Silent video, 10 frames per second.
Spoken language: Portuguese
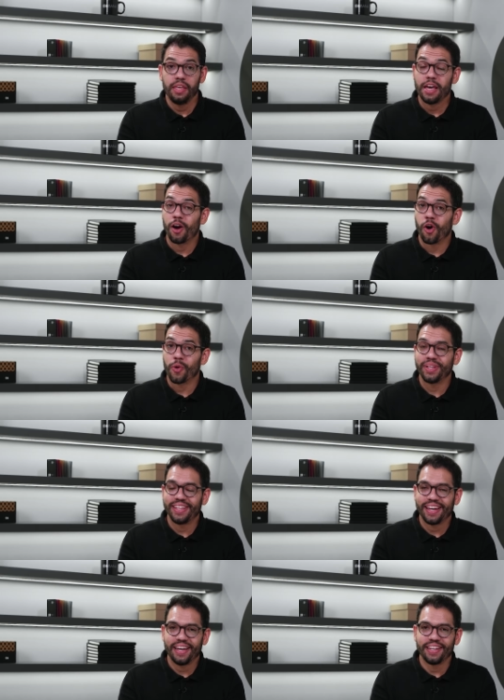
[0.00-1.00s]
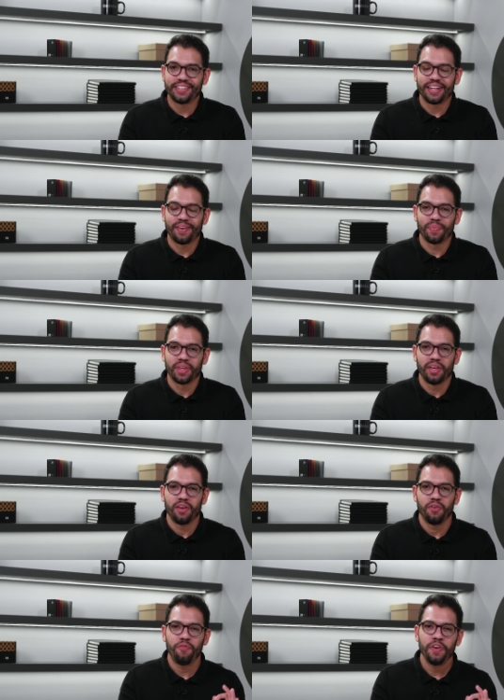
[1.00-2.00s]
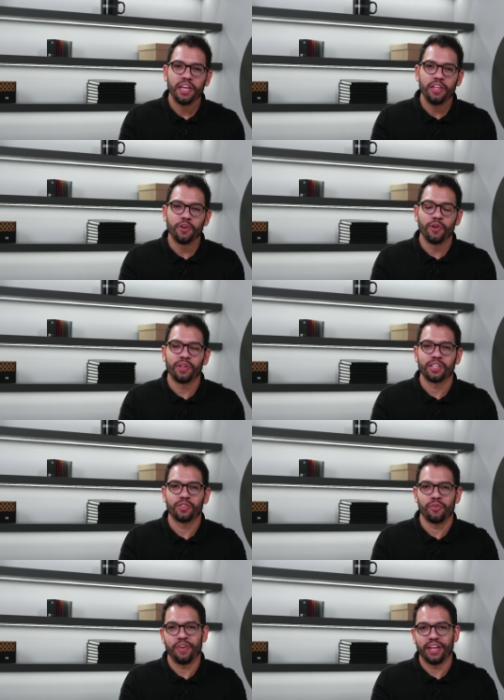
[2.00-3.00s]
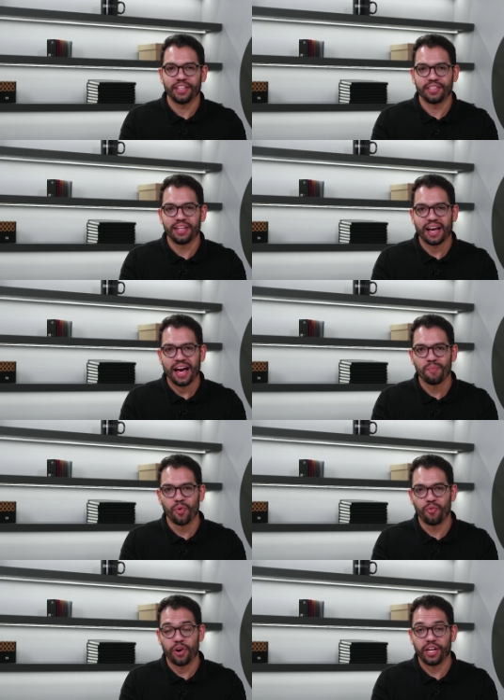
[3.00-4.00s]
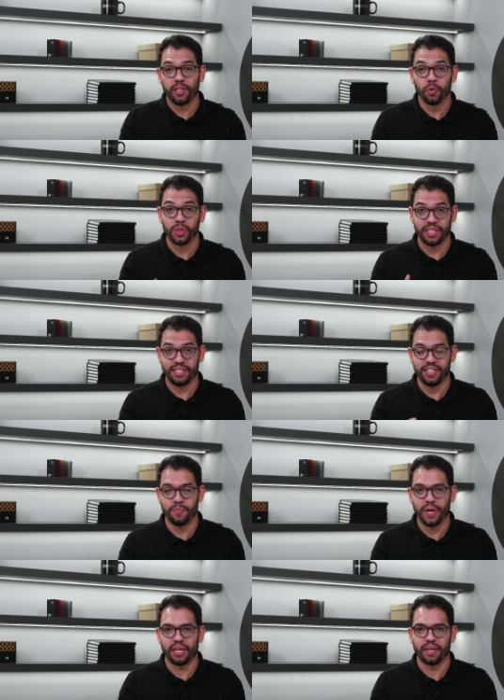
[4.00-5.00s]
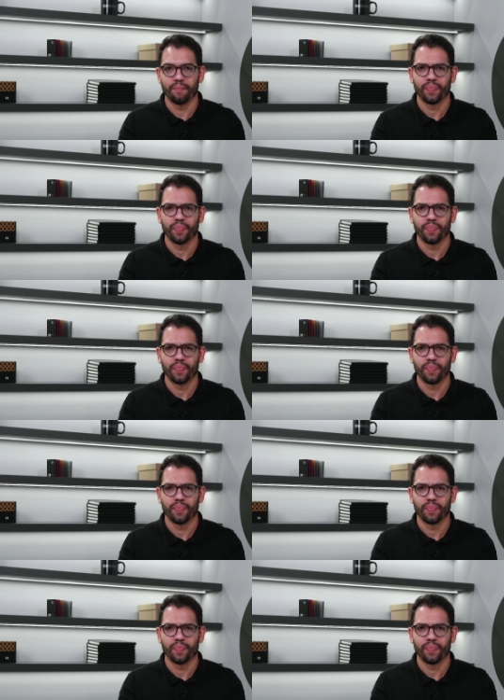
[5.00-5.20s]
E agora uma dica extra: Fique de olho nas ofertas da Carbon Friday do C6 Bank.